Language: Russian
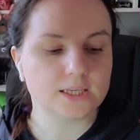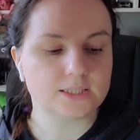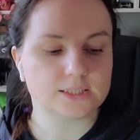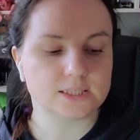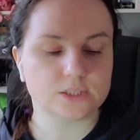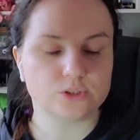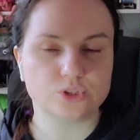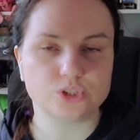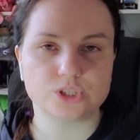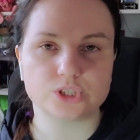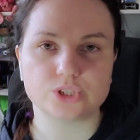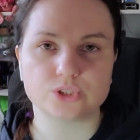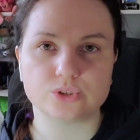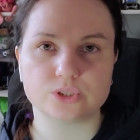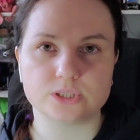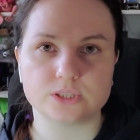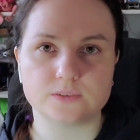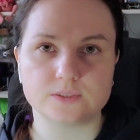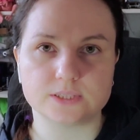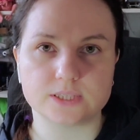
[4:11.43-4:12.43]
Следующее, что
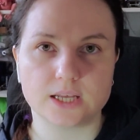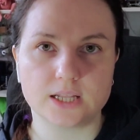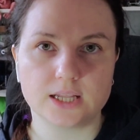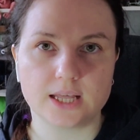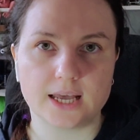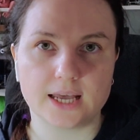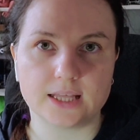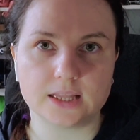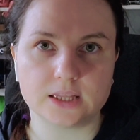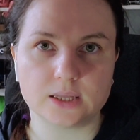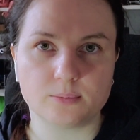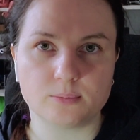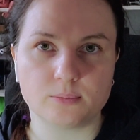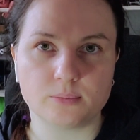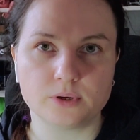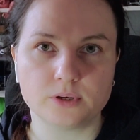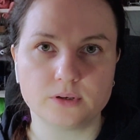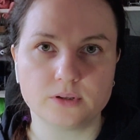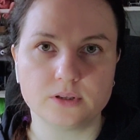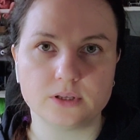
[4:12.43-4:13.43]
я связала, это
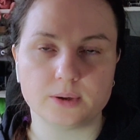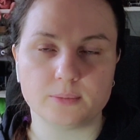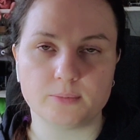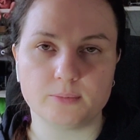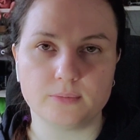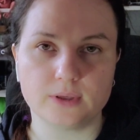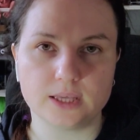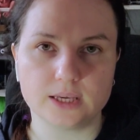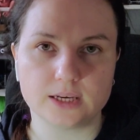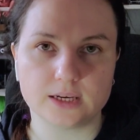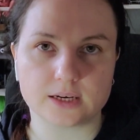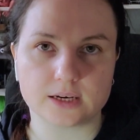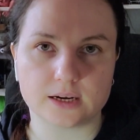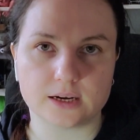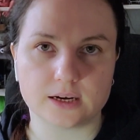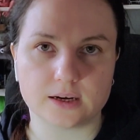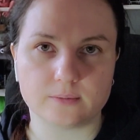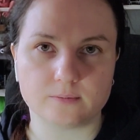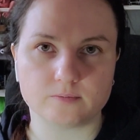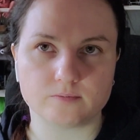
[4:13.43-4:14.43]
был
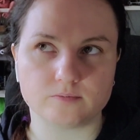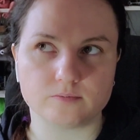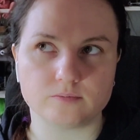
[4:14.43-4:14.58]
микро